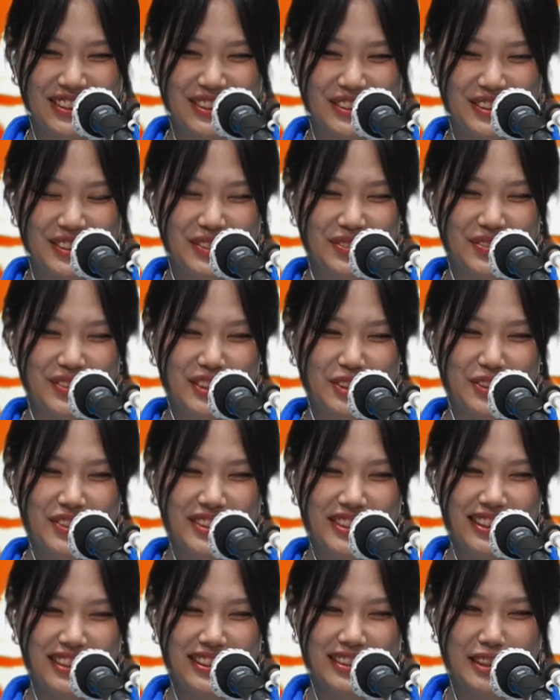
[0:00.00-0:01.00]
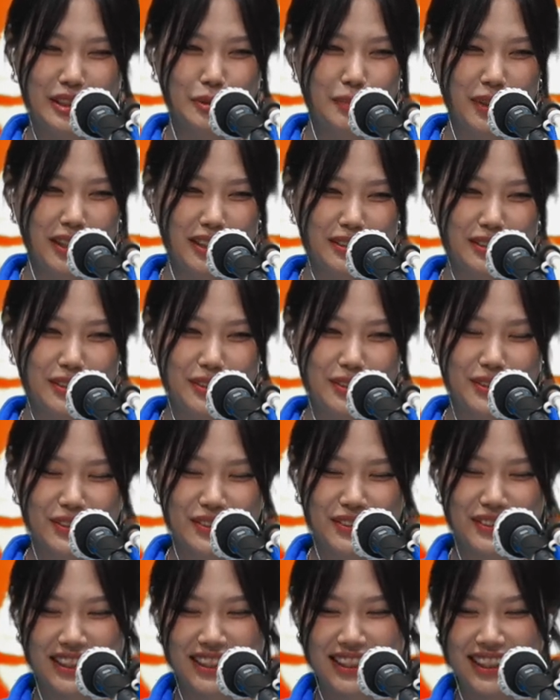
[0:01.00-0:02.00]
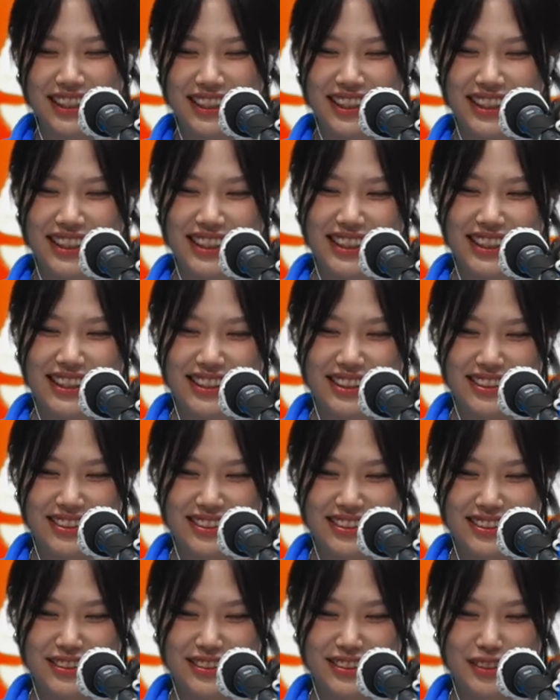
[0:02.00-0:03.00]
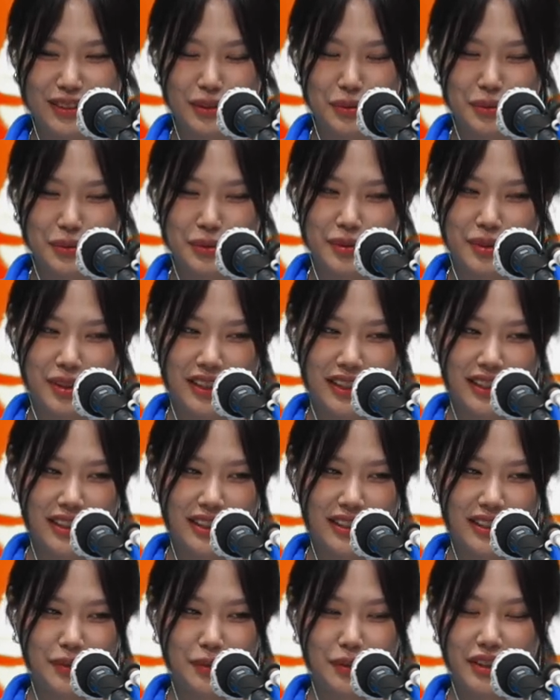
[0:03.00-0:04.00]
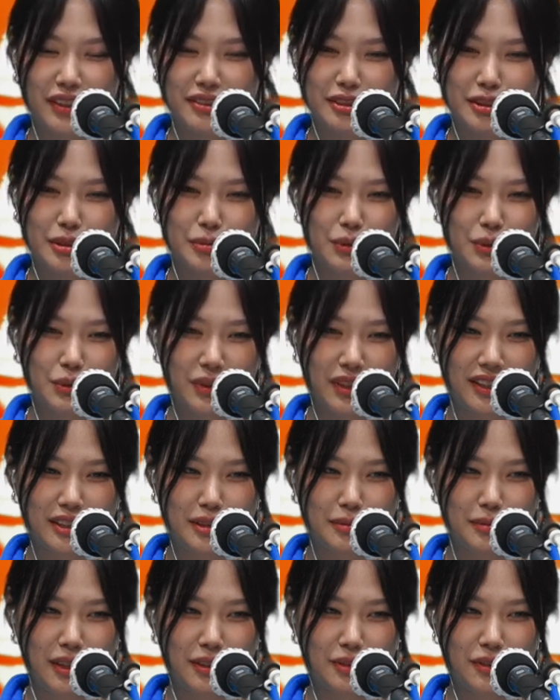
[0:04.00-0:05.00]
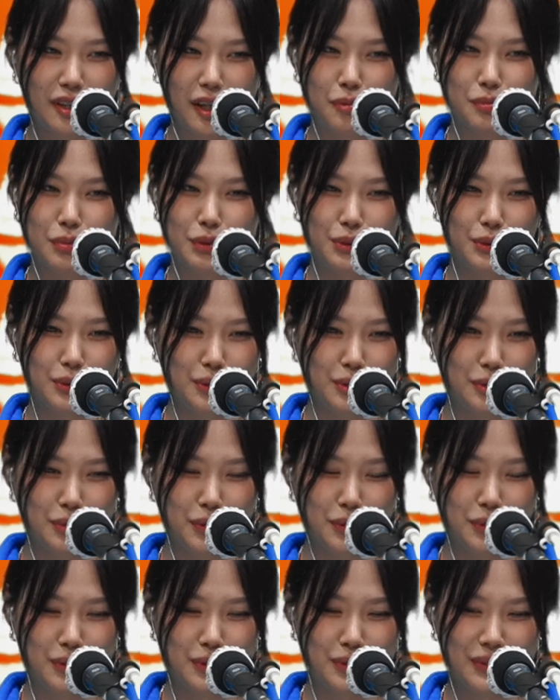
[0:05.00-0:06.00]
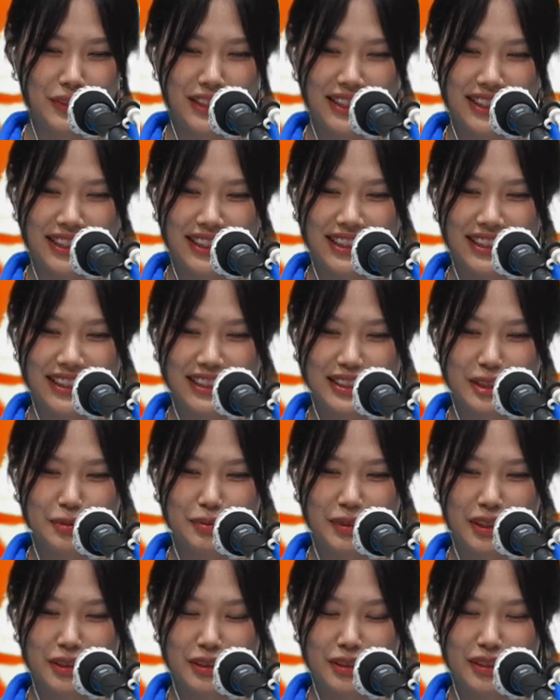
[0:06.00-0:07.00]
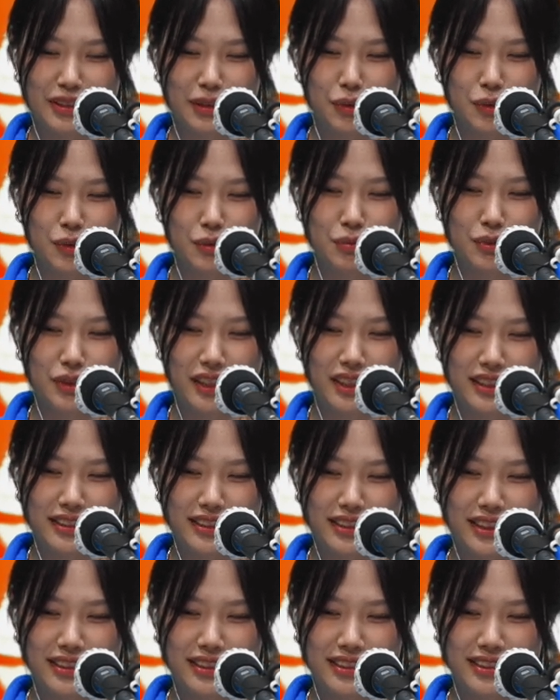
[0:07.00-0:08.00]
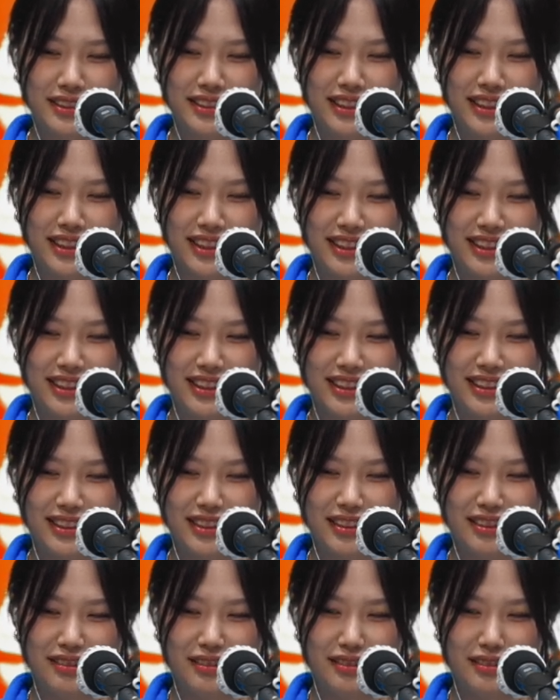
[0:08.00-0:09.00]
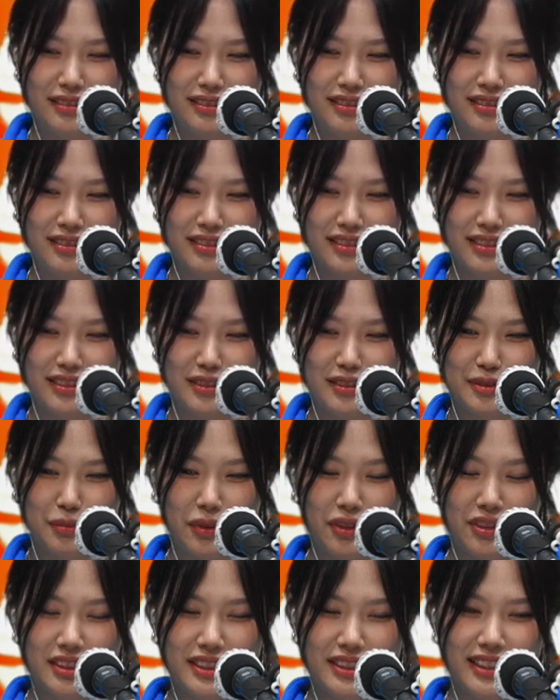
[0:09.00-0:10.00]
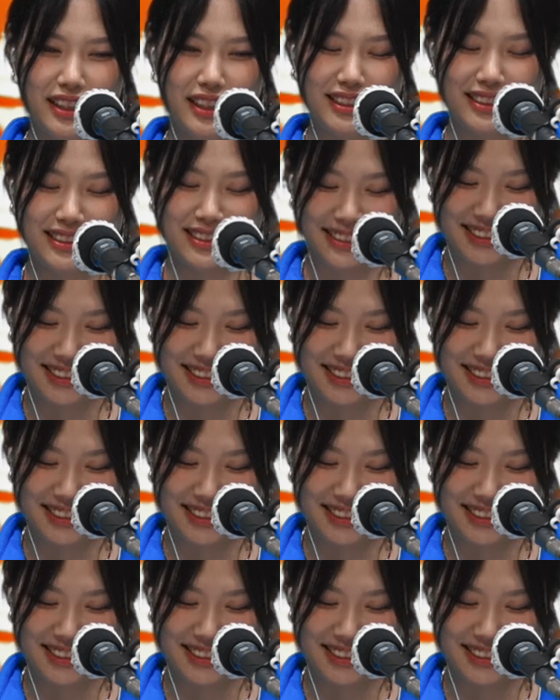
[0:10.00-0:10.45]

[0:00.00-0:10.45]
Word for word: 열심히 쉬는 시간에 음악 듣고 어, 또 노래 연습도 가끔 하고 악보도 보고 하지만 공부할 때는 어, 멍을 때리는